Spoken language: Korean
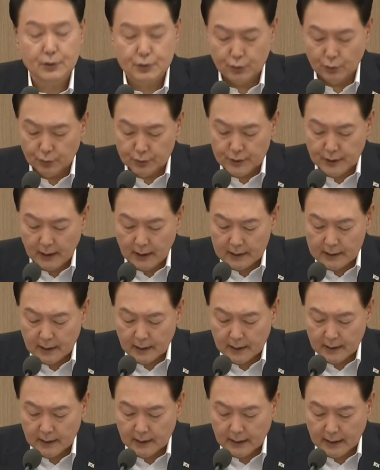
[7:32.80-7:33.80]
기초
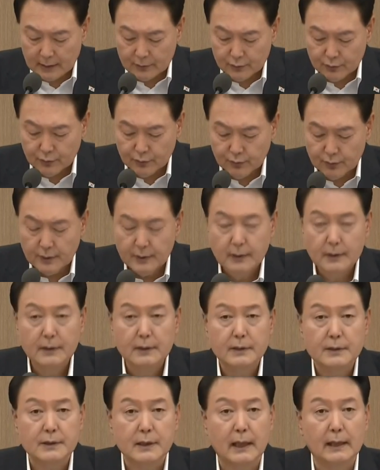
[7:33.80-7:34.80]
차상위 가구
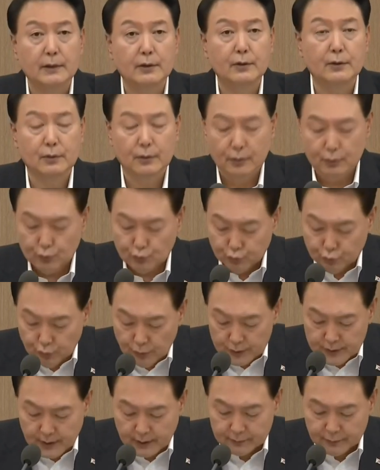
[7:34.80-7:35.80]
자녀
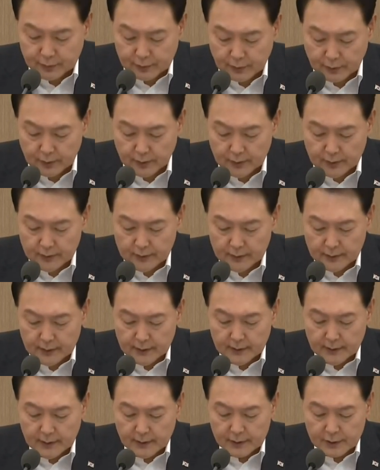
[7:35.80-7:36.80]
둘째부터
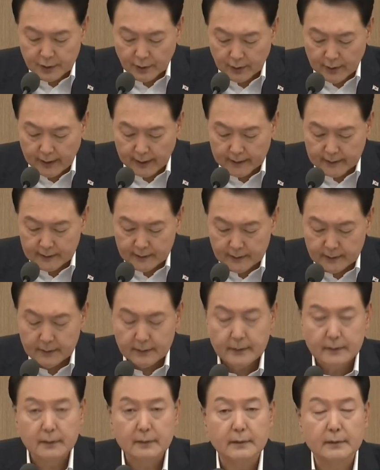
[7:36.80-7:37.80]
전액
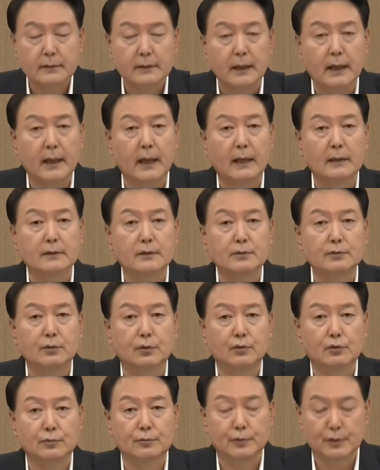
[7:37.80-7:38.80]
대학
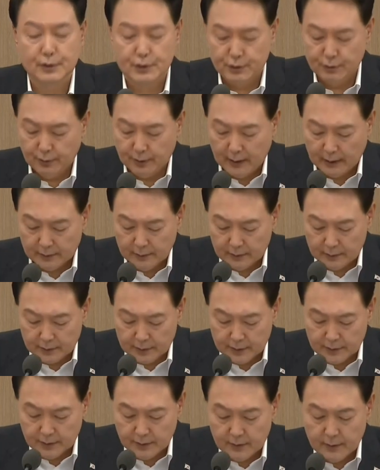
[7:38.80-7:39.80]
등록금을
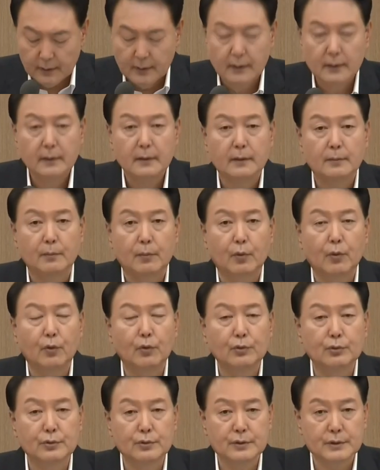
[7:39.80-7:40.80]
지원하던 것을
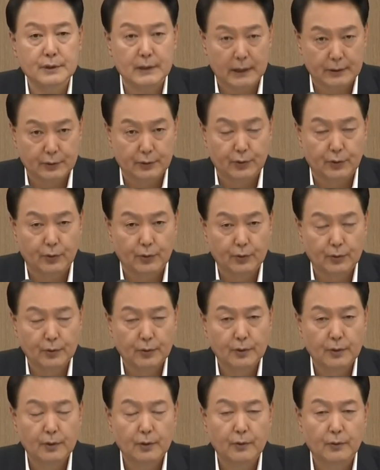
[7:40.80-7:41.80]
모든 자녀로
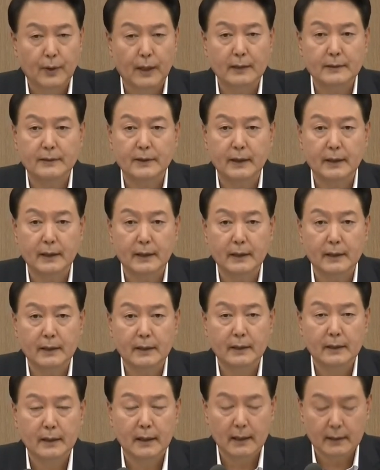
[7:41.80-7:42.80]

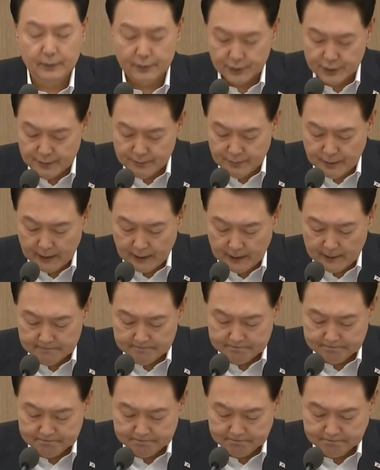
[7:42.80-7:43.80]
확대한 것입니다.
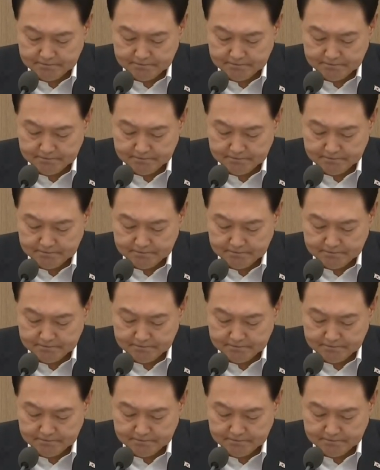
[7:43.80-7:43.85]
